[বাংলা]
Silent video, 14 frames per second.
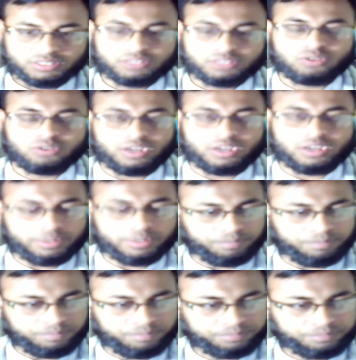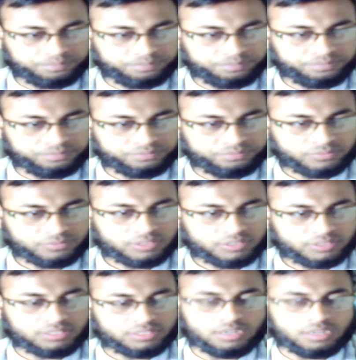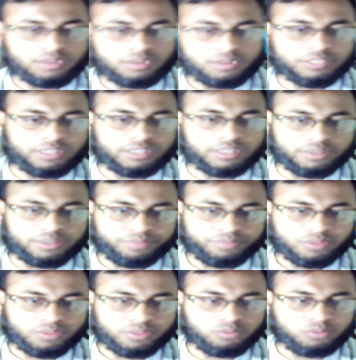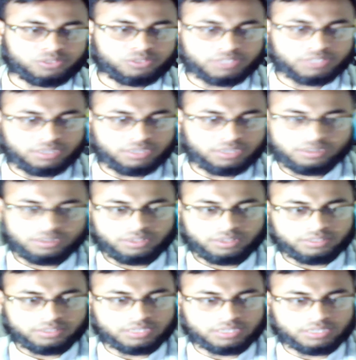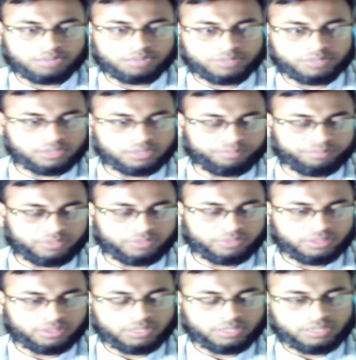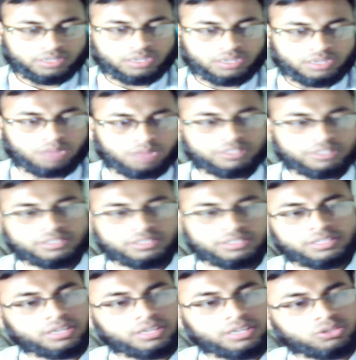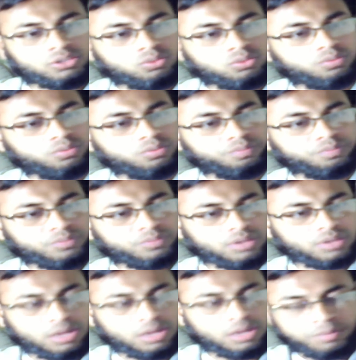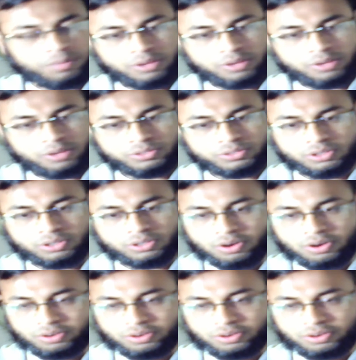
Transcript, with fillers: কিছু আলেম তারা আমাদেরকে বলছেন যে আপনারা আমাদের দিকে আসুন আমরা হচ্ছে হক